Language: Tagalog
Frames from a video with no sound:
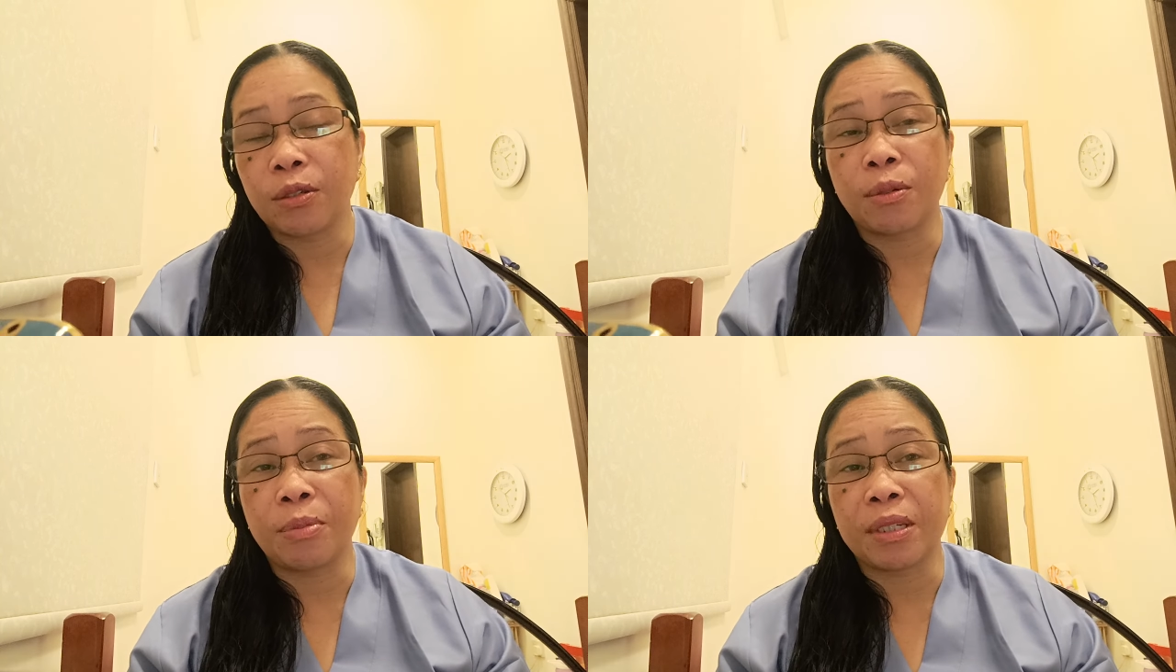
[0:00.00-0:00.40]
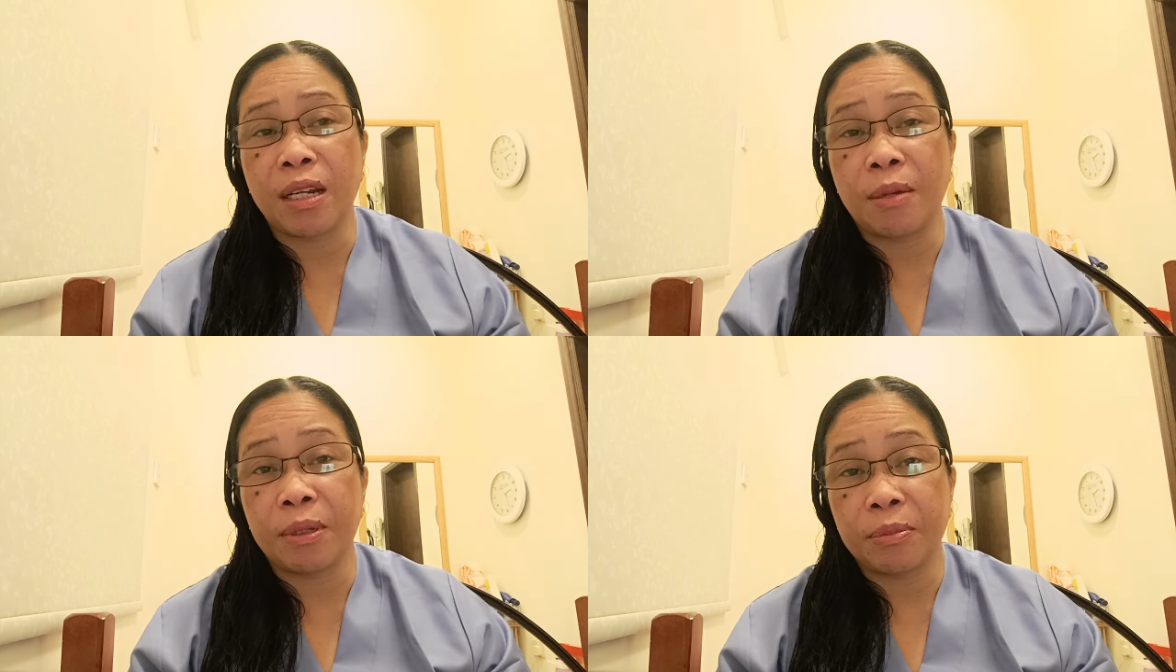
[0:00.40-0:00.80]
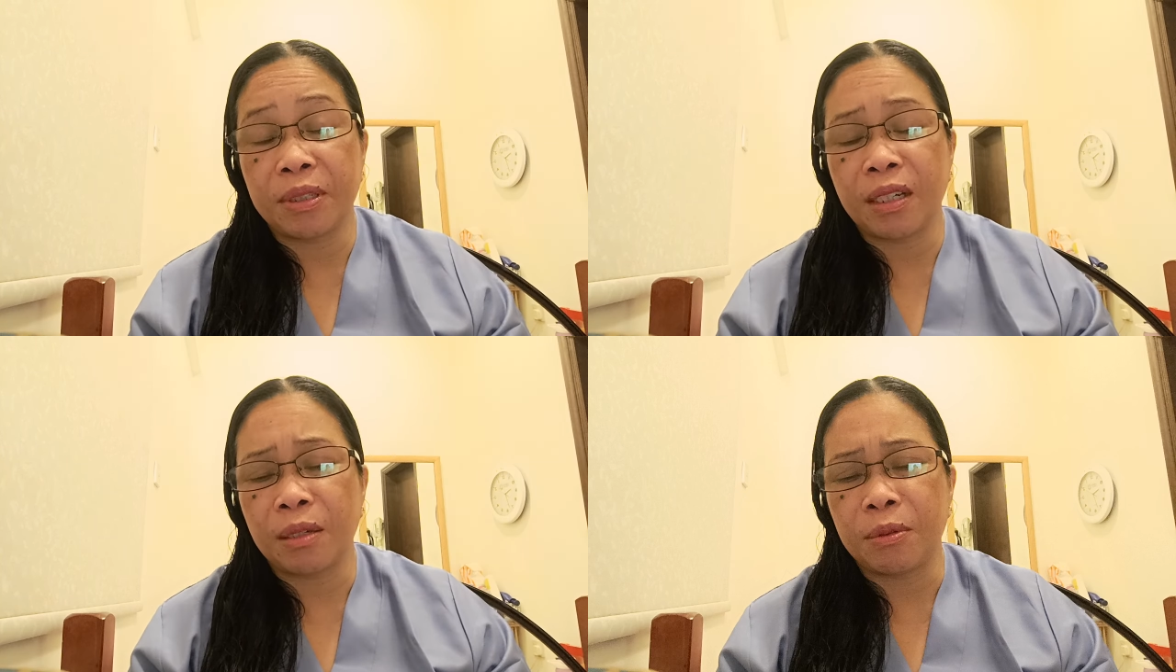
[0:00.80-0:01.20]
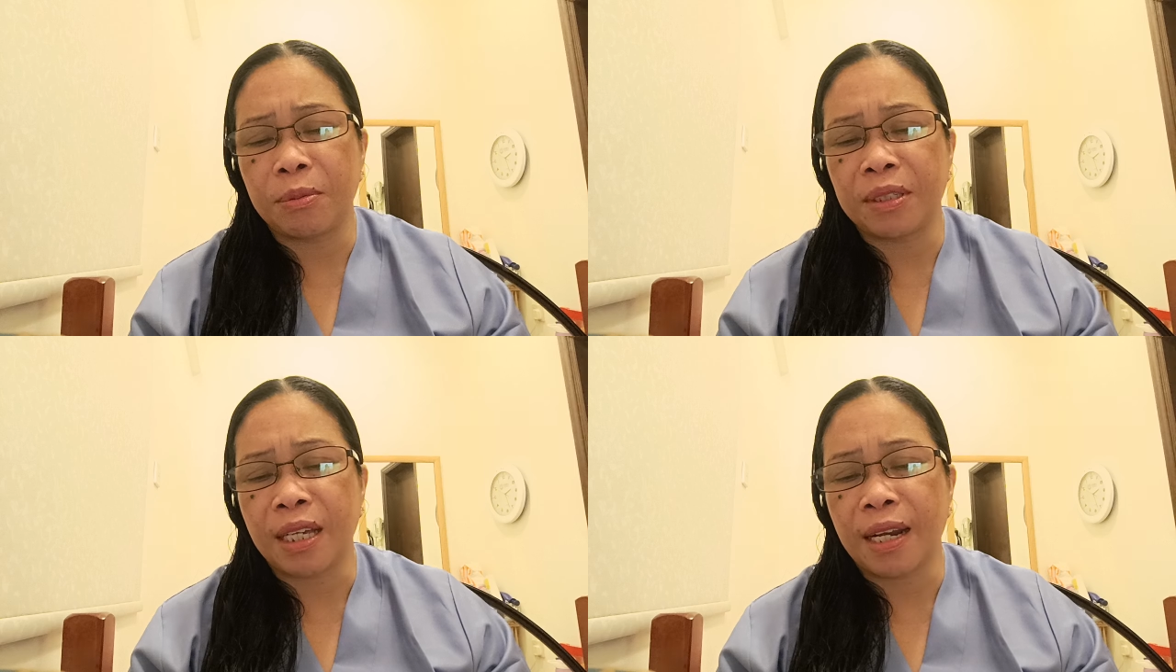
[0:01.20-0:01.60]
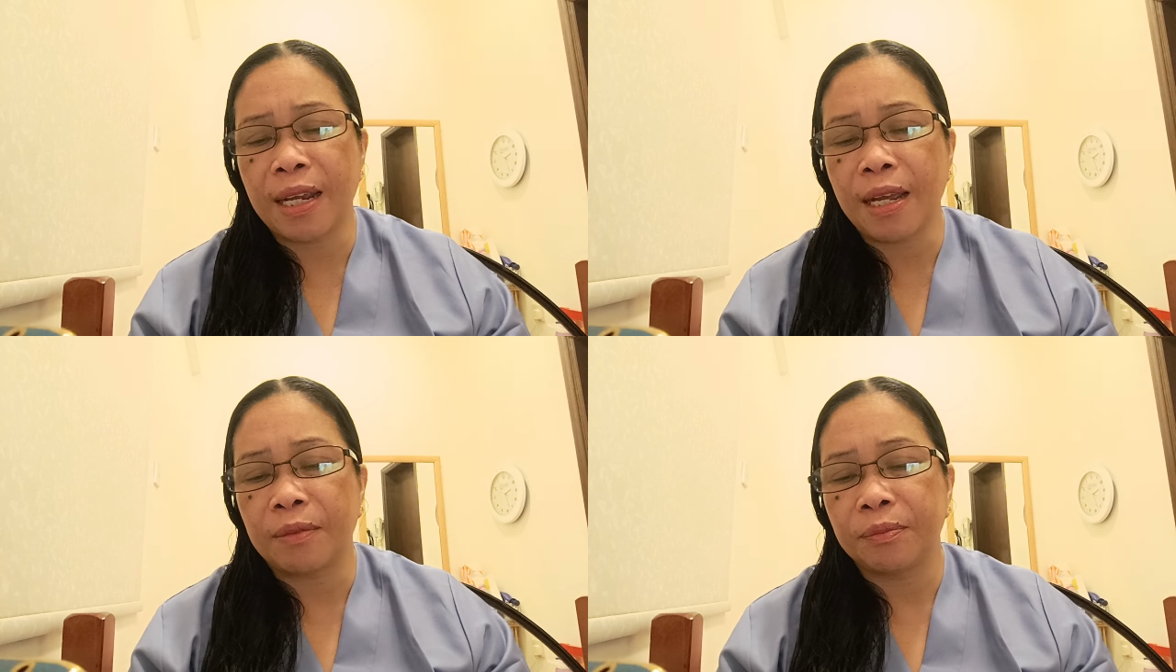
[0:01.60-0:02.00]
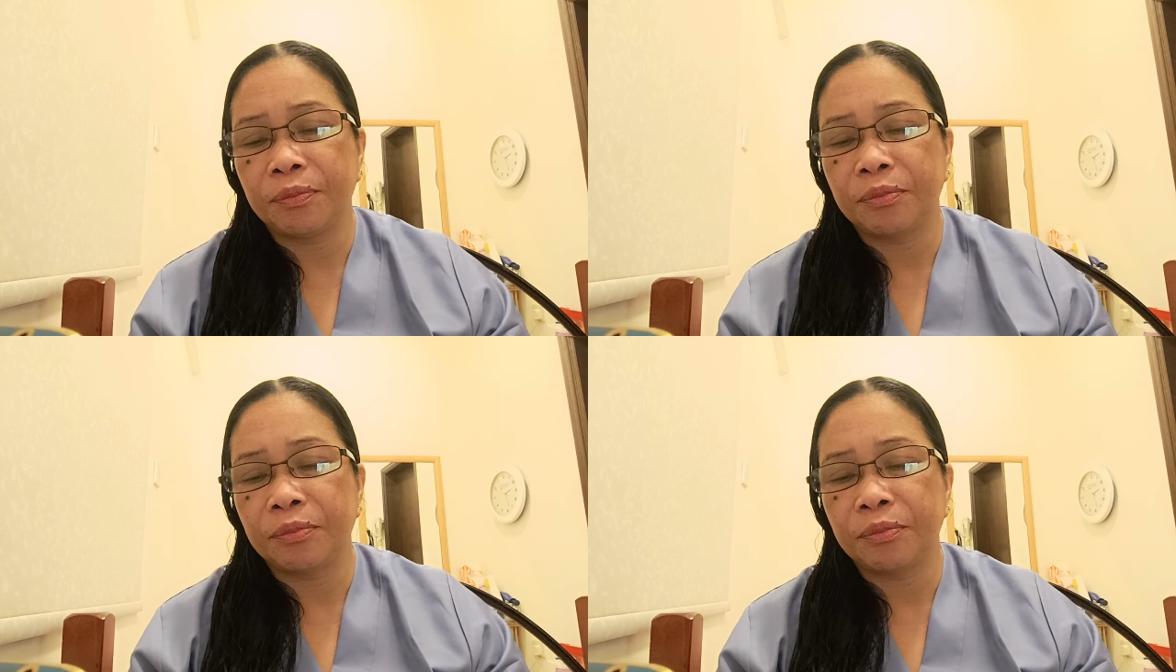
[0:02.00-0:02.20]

So, nagpasalamat pa siya kay BP Sara.